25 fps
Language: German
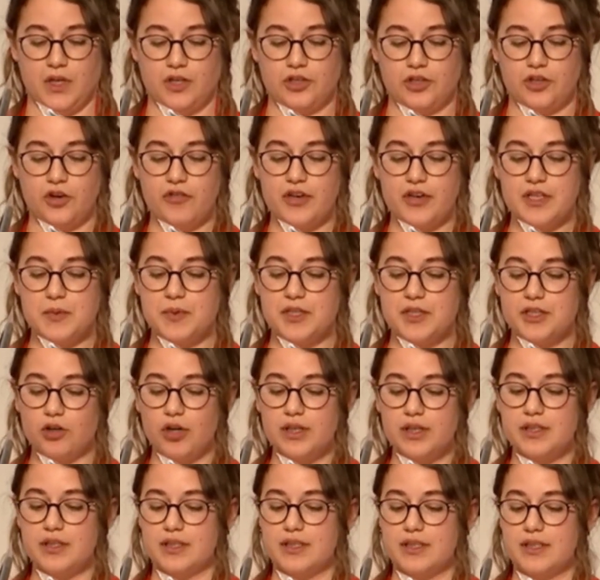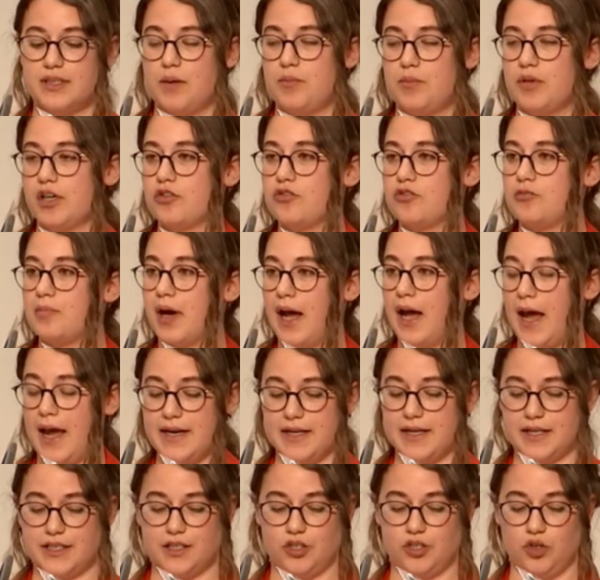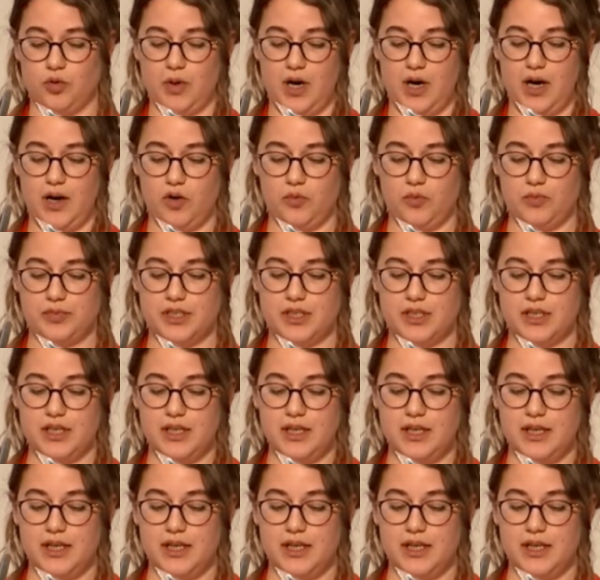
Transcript: Doch was bedeutet der Begriff bereinigt hier überhaupt?